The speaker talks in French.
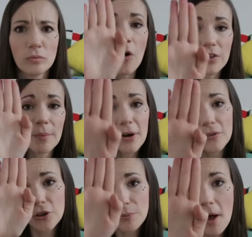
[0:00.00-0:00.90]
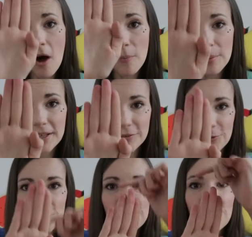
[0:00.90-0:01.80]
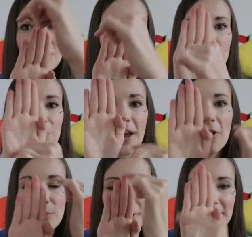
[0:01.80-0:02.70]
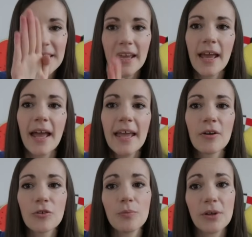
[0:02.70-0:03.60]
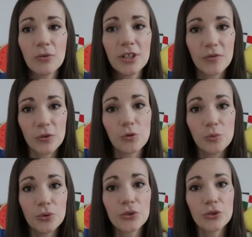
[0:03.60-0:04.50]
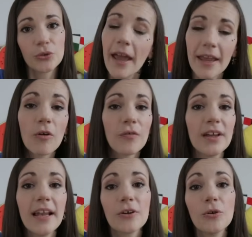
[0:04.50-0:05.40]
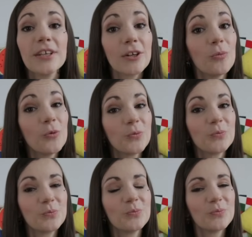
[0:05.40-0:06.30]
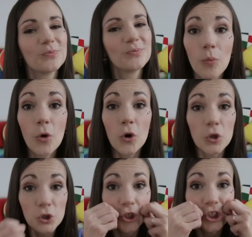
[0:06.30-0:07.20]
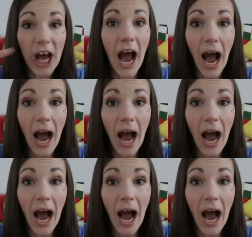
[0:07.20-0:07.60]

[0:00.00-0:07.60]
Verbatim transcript: On vient prendre notre main en B. Tous les doigts sont bien repliés et on se met au niveau du buste et on fait la queue qui remue. Le mot chat.